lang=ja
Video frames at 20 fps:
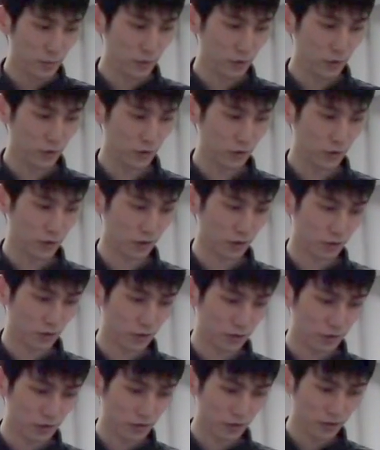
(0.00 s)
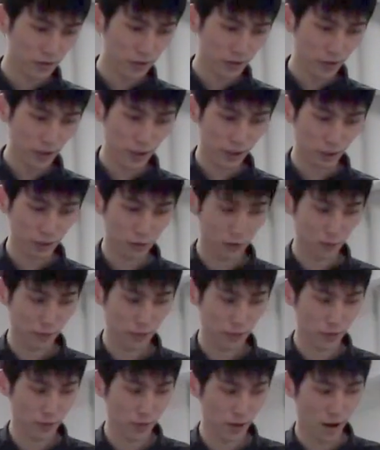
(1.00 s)
収集結果とし
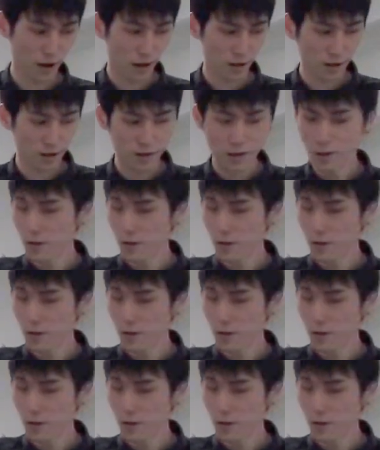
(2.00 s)
ましては、